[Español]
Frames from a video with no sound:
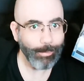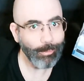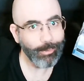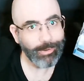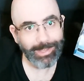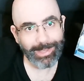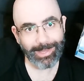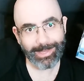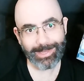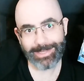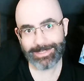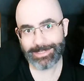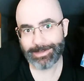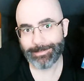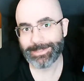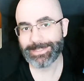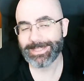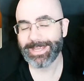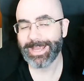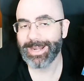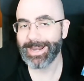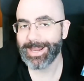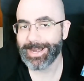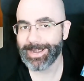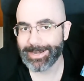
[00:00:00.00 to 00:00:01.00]
porque ya
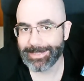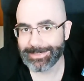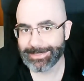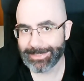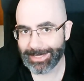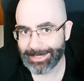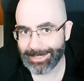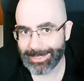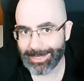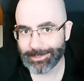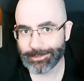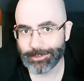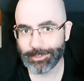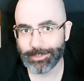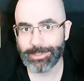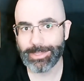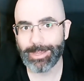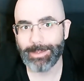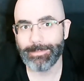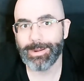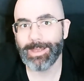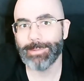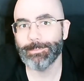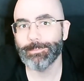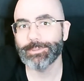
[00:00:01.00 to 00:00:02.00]
sabéis que las reseñas donde
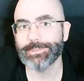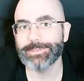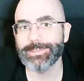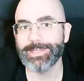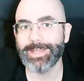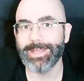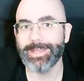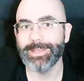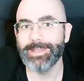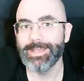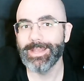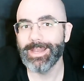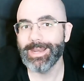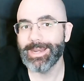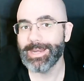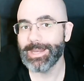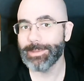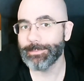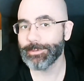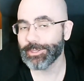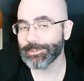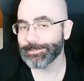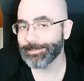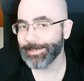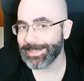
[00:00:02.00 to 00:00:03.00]
hablamos de
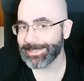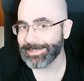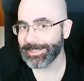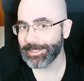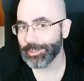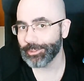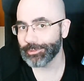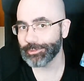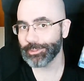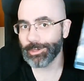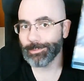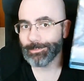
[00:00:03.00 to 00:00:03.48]
libros básicos,